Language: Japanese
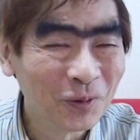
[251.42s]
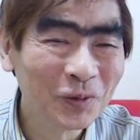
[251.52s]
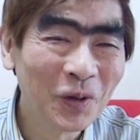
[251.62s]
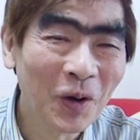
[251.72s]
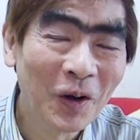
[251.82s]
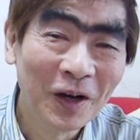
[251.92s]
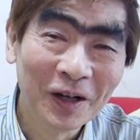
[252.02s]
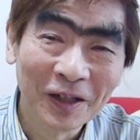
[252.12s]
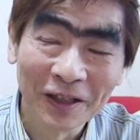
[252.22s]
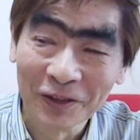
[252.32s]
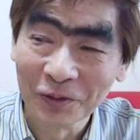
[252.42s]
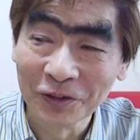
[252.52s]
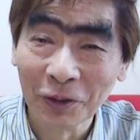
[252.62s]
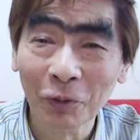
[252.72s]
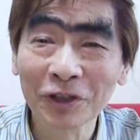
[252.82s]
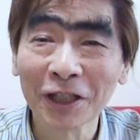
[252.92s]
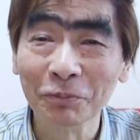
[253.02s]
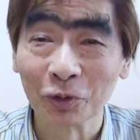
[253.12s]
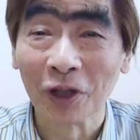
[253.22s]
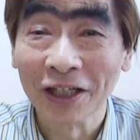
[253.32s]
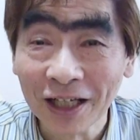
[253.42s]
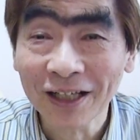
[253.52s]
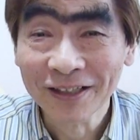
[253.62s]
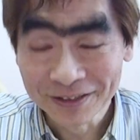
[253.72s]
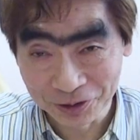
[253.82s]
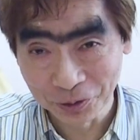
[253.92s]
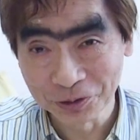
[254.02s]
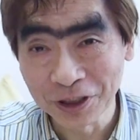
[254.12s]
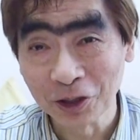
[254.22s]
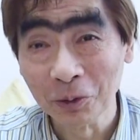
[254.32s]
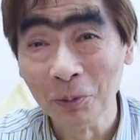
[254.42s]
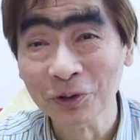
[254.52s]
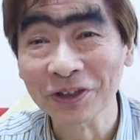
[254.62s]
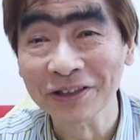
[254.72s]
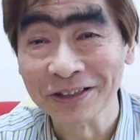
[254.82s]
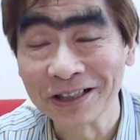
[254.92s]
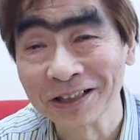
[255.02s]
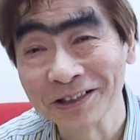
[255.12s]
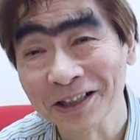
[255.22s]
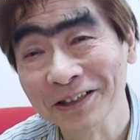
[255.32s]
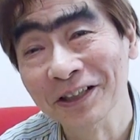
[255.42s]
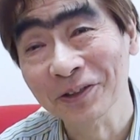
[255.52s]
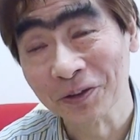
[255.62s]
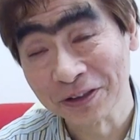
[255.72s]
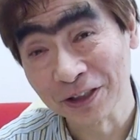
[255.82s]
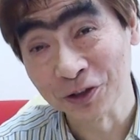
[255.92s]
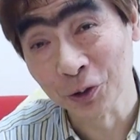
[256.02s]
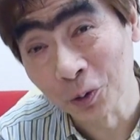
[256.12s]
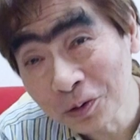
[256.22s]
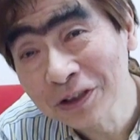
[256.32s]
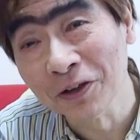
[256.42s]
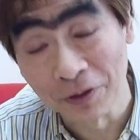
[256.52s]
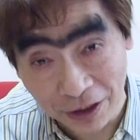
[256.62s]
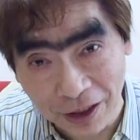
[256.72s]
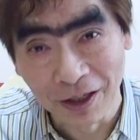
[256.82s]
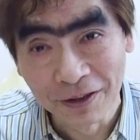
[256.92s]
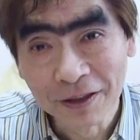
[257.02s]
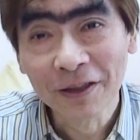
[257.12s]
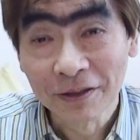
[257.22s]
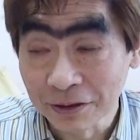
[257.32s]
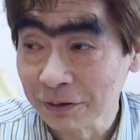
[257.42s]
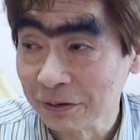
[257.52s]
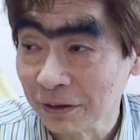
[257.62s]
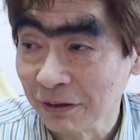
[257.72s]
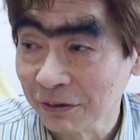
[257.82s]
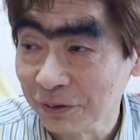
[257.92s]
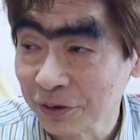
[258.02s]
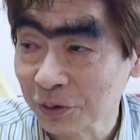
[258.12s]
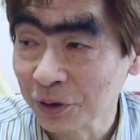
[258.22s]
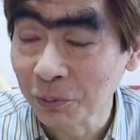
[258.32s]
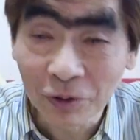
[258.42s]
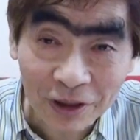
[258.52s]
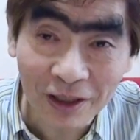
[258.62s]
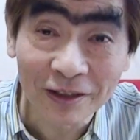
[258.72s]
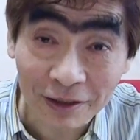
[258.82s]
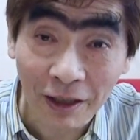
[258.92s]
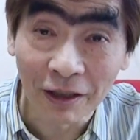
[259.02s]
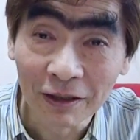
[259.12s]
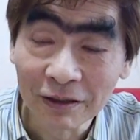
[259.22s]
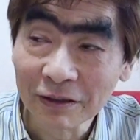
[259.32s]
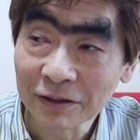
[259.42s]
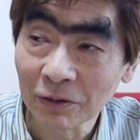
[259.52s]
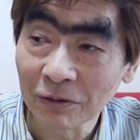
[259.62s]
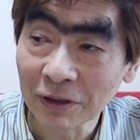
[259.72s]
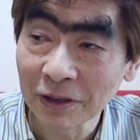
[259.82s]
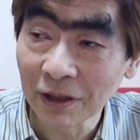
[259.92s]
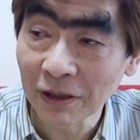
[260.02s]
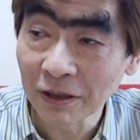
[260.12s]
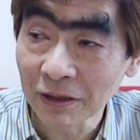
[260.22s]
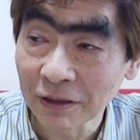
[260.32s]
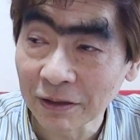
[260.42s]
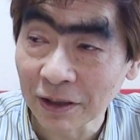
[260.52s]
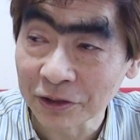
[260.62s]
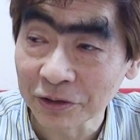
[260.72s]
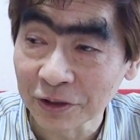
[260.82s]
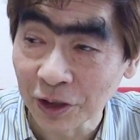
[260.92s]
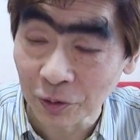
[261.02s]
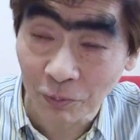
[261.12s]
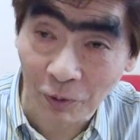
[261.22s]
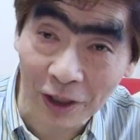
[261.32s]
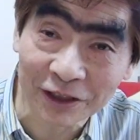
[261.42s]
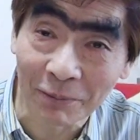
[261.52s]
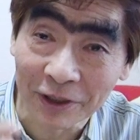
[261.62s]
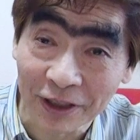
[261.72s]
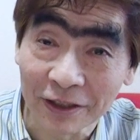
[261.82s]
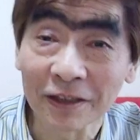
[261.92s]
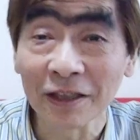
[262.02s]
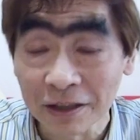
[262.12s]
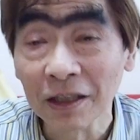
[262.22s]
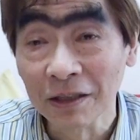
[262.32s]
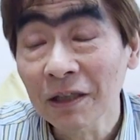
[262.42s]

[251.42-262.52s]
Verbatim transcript: 僕のあのデモテープとかねそういうのを持ってって聴かせてあげたりとかって喜んじゃうわけね。うん、それで盛り上がってそれで合唱ユナイト朝までやったり